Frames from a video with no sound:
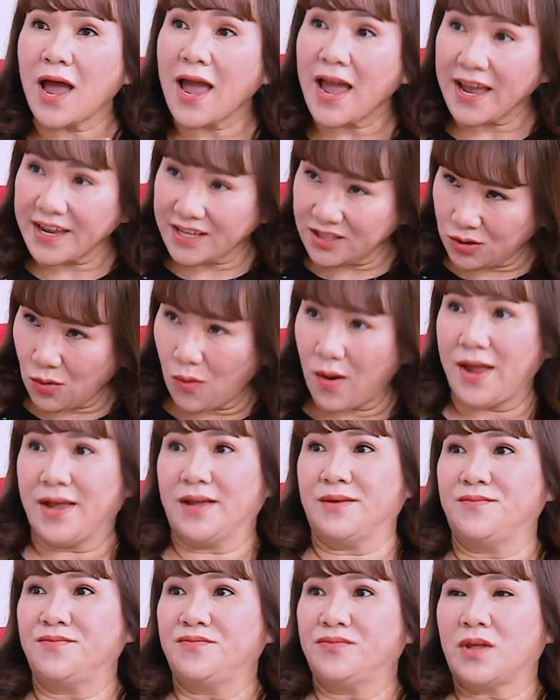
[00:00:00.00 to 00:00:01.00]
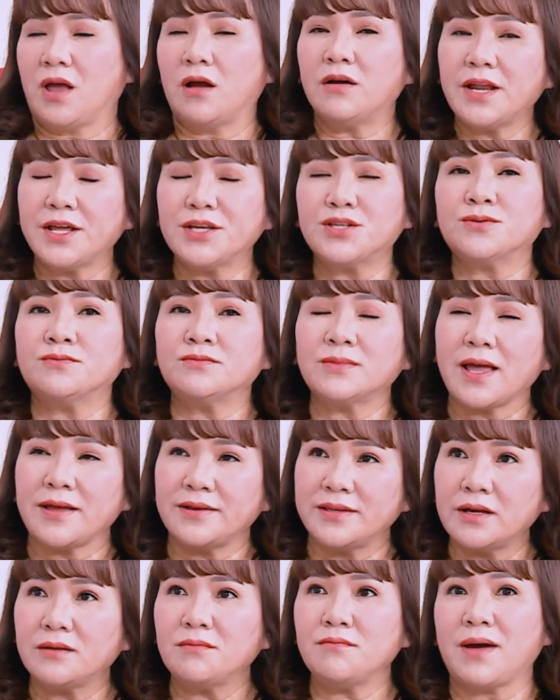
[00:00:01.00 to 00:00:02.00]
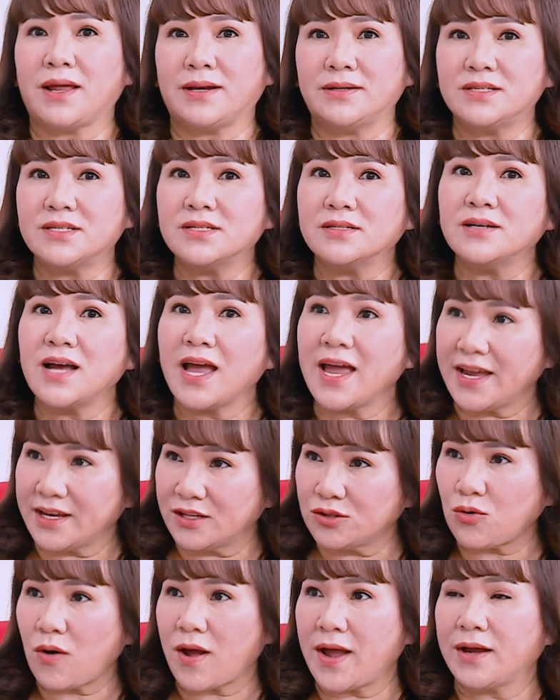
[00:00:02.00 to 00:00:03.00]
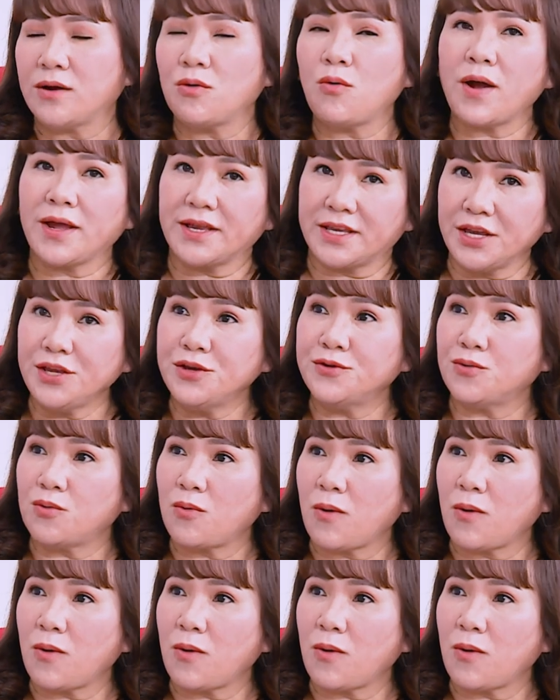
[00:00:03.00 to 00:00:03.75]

an toàn. Ở đây chúng ta nhấn mạnh chữ an toàn ngoài cái hiệu